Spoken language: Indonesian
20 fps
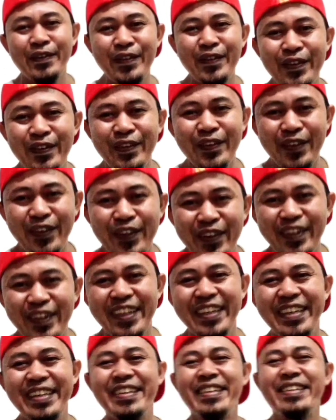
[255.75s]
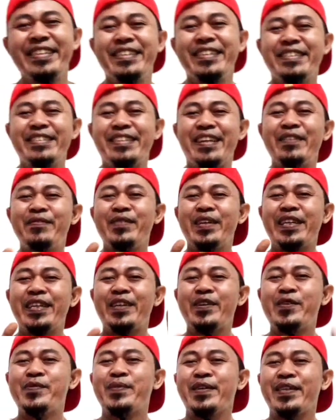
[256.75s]
Wuhui.
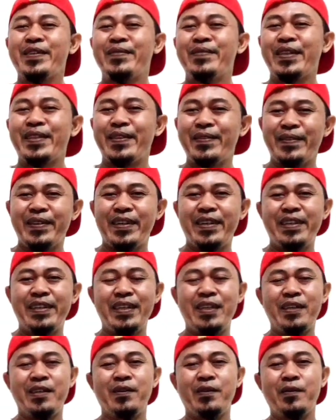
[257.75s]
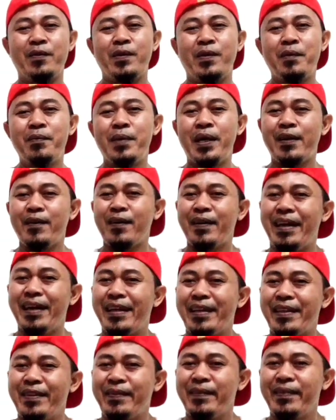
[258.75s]
Assalamualaikum warahmatullahi
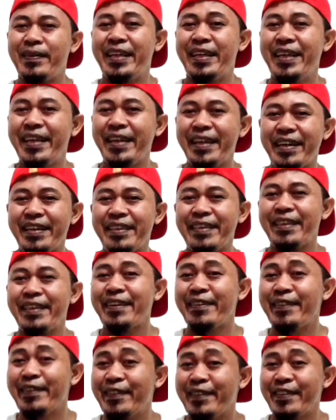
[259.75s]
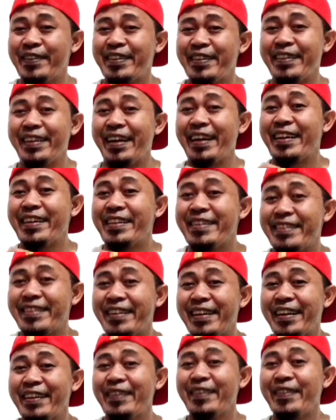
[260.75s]
wabarakatuh. Ikat terus tali
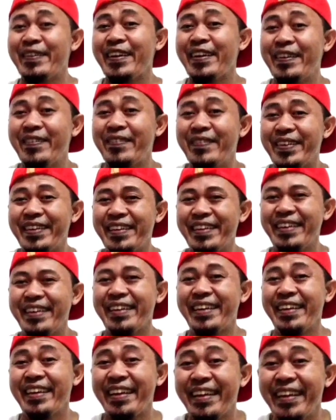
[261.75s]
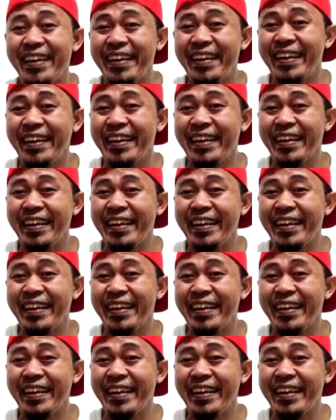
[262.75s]
silaturahmi.